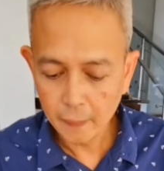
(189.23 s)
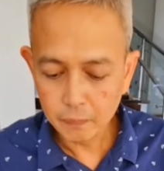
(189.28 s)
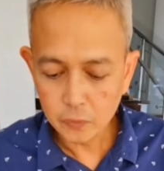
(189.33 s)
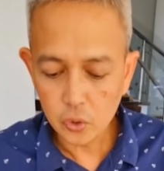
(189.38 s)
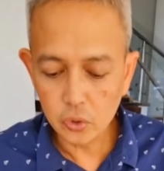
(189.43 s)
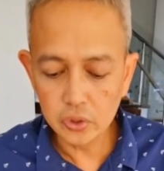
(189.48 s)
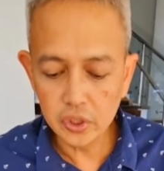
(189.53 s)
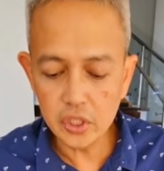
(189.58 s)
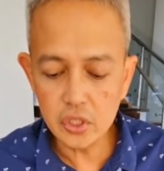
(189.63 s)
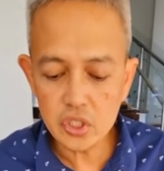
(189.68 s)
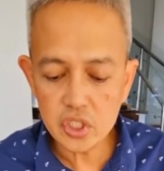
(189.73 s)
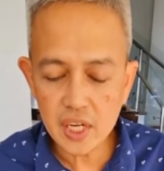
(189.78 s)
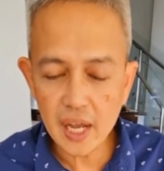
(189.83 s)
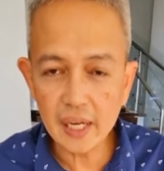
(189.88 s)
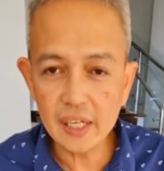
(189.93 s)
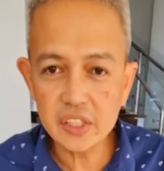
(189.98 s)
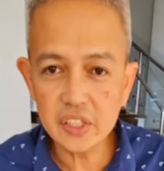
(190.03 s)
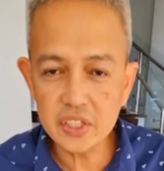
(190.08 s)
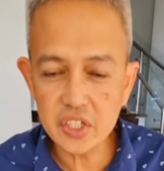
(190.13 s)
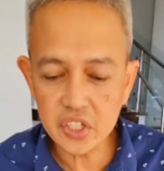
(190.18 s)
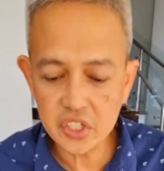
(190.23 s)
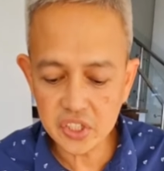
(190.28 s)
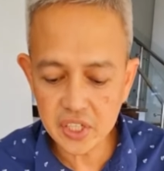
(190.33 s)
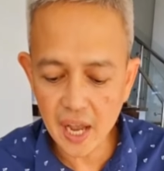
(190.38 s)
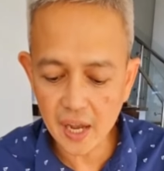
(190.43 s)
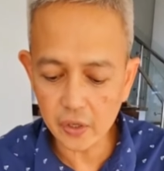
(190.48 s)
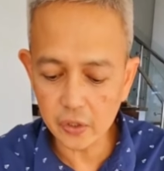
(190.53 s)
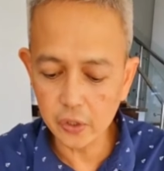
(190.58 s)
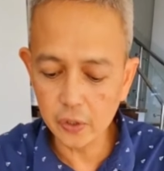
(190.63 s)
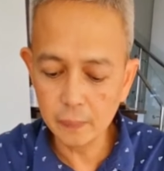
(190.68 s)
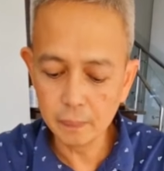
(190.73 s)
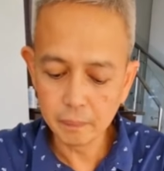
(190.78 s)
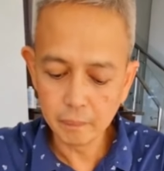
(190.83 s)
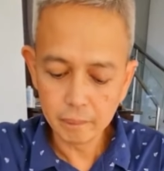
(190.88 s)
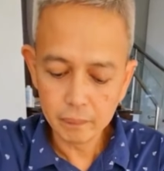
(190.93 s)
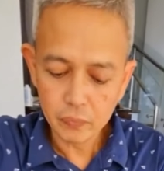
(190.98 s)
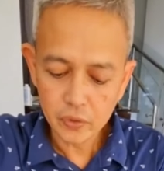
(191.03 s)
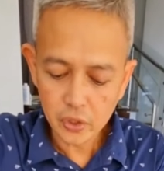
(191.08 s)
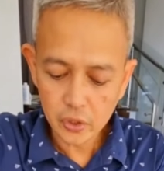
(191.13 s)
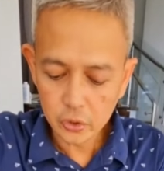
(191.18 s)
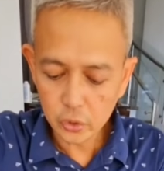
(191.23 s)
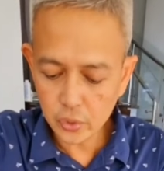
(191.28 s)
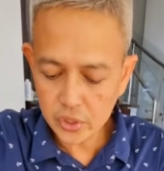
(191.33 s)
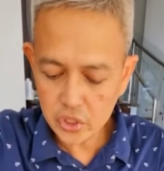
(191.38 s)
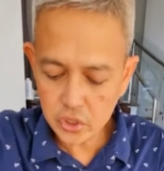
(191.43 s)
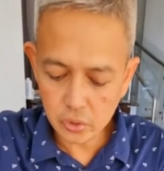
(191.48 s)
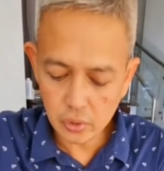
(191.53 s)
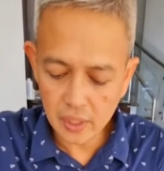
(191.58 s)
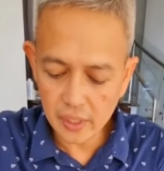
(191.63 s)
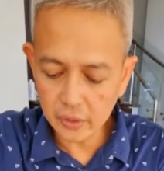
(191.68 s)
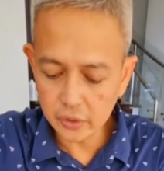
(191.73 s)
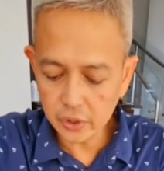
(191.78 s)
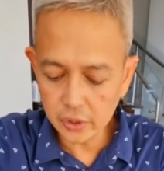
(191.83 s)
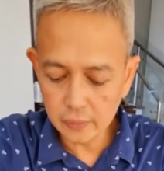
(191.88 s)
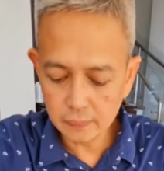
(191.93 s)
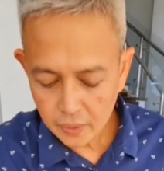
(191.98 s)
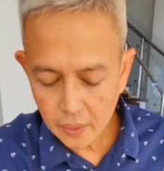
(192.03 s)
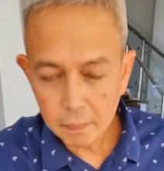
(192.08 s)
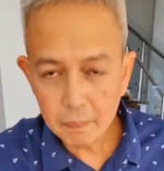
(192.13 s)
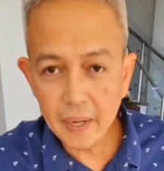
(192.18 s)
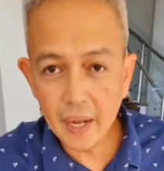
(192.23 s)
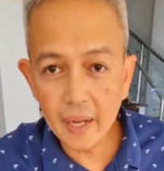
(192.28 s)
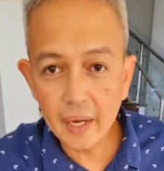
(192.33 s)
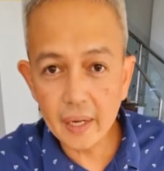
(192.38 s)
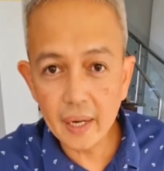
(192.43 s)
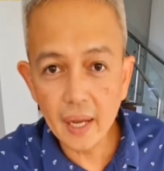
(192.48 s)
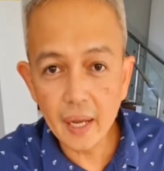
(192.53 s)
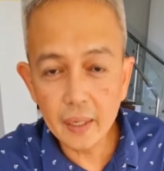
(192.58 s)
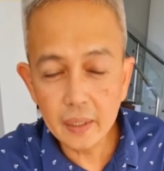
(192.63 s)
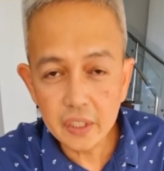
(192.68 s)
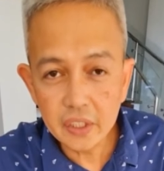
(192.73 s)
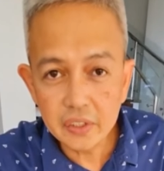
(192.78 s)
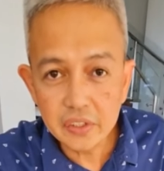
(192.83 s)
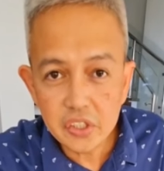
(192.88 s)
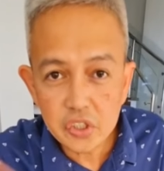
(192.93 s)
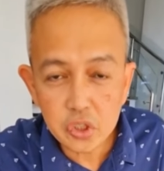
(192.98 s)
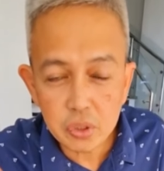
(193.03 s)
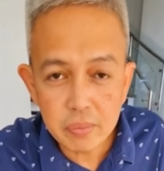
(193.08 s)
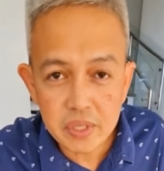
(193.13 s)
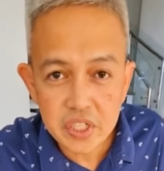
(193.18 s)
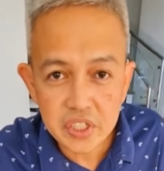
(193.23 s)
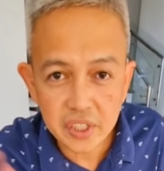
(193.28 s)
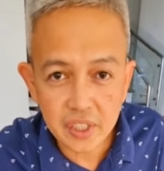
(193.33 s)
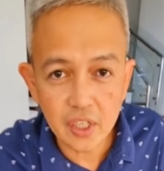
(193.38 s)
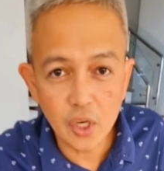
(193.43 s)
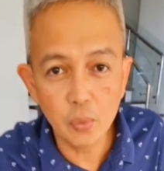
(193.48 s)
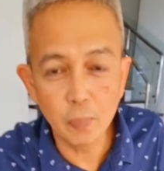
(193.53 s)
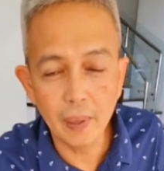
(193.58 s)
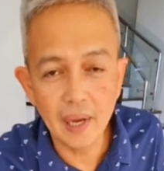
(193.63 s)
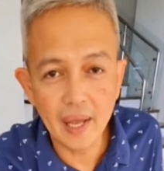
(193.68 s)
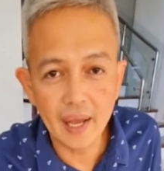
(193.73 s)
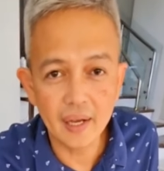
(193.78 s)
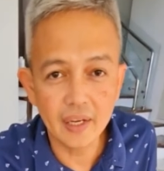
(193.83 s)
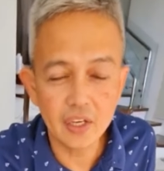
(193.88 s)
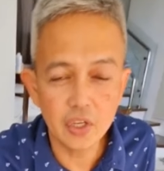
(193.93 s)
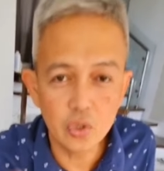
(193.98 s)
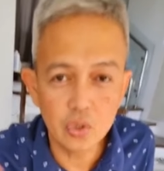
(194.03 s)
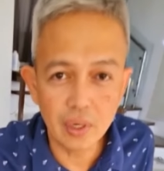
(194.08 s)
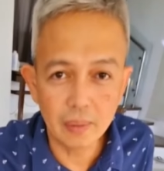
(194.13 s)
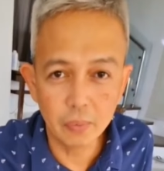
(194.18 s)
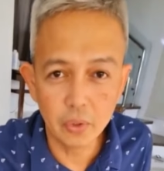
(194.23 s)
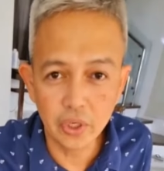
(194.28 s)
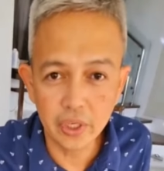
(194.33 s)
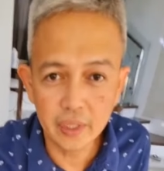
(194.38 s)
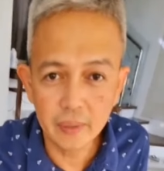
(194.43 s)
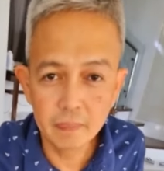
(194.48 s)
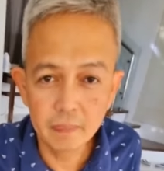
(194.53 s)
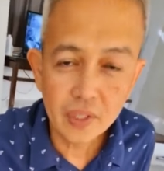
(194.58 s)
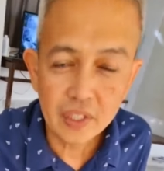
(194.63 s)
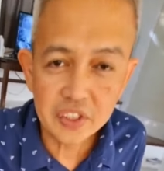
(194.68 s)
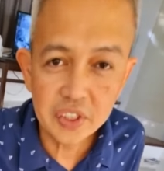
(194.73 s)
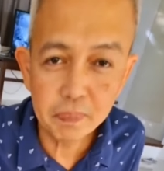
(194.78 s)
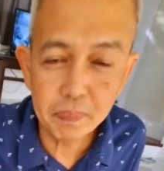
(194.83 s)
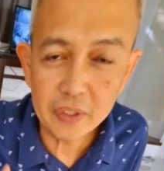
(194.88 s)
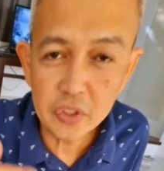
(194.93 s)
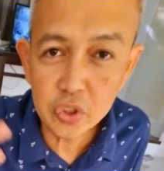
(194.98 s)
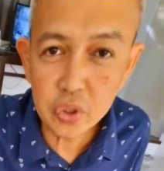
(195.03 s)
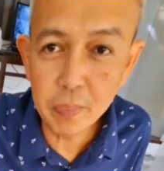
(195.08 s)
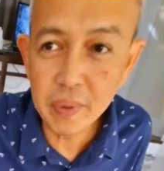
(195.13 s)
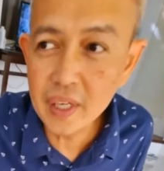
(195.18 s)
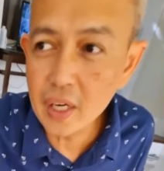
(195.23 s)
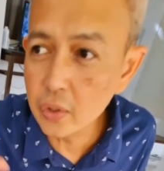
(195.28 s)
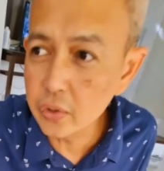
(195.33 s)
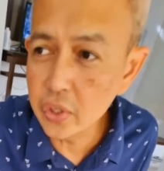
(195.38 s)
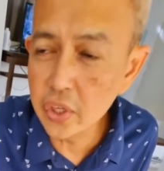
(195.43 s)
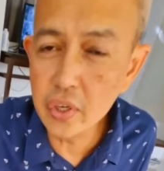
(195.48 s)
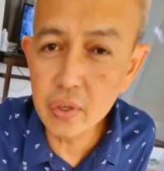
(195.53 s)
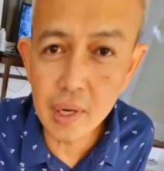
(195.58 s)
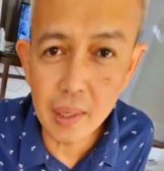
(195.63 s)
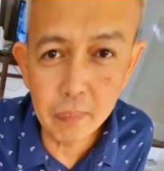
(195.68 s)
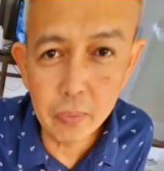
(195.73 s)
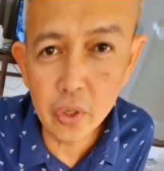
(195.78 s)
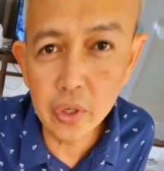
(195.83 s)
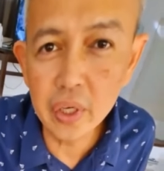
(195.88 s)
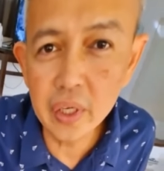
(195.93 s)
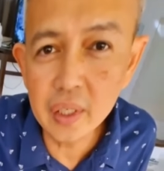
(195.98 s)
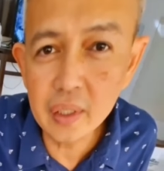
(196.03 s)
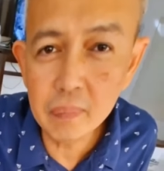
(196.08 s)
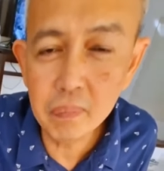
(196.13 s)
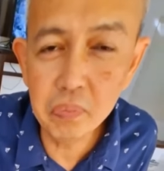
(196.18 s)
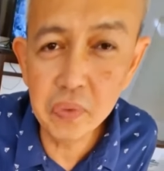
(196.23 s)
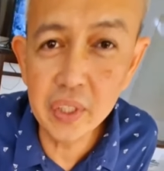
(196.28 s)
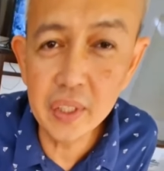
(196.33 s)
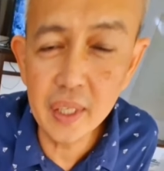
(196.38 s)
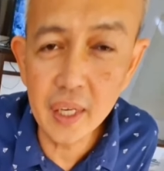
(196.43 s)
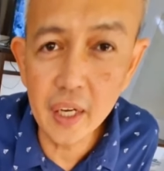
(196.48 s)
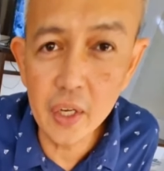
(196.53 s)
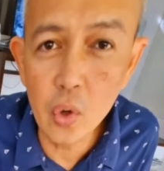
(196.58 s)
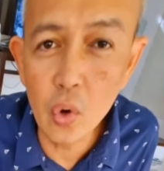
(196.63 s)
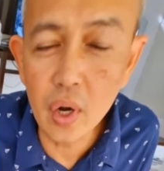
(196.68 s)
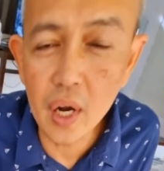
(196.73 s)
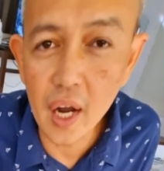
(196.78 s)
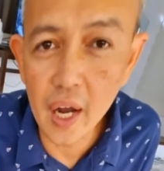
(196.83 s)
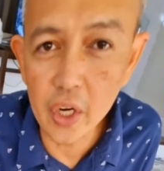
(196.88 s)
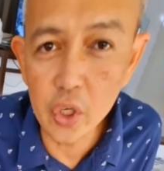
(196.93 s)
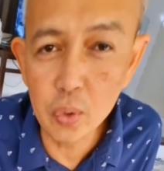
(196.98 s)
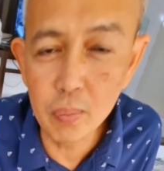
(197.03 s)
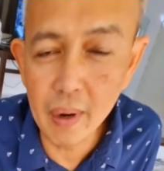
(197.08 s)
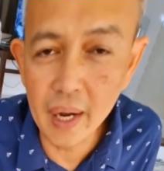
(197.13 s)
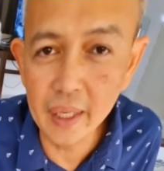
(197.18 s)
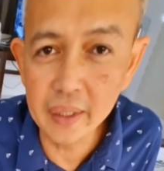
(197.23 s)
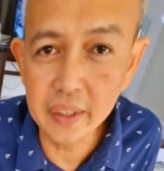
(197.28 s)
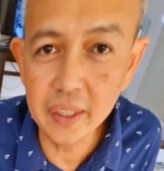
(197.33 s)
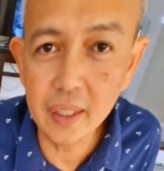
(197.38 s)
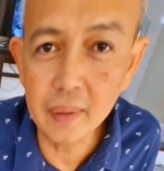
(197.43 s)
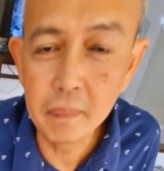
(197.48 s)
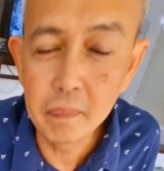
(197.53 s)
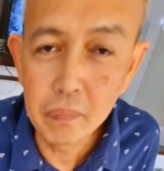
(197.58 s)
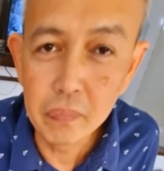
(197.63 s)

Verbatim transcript: Kung di siya alisin sa sako, twist nyo lang to para hindi sumisingaw palagi yung amoy. Kasi pag sumingaw na yung amoy, hindi na ganun ka-aromatic.